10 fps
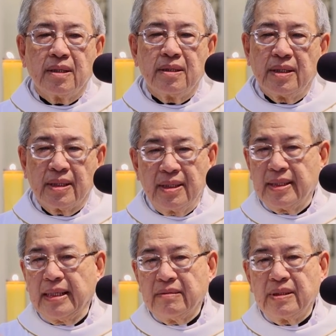Những
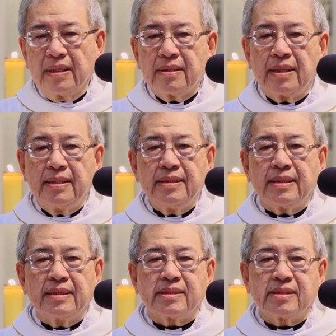người giáo dân thấy
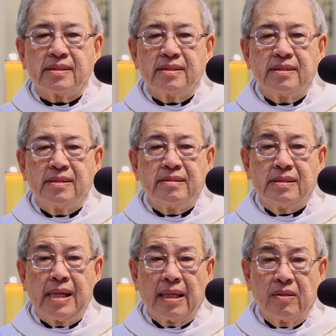cha
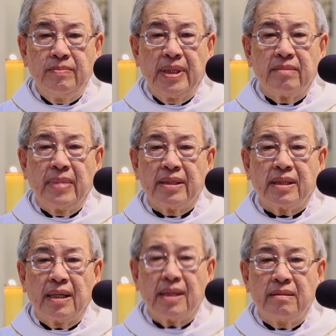cha của mình bị
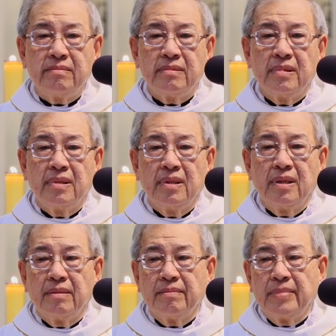tấn công
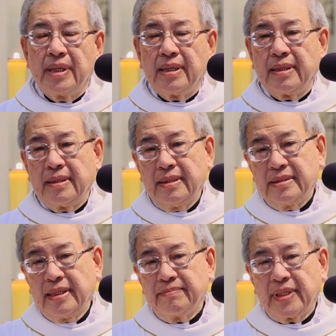Mà anh
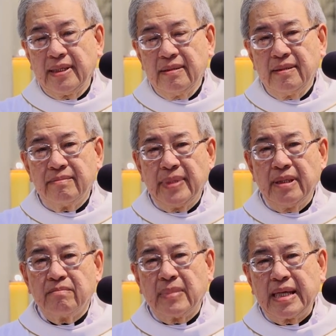chị em thấy mấy
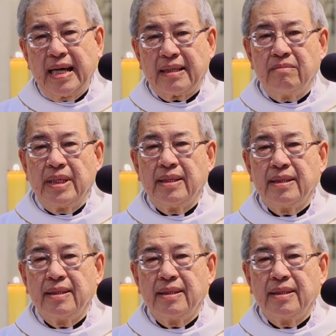ông bà già không à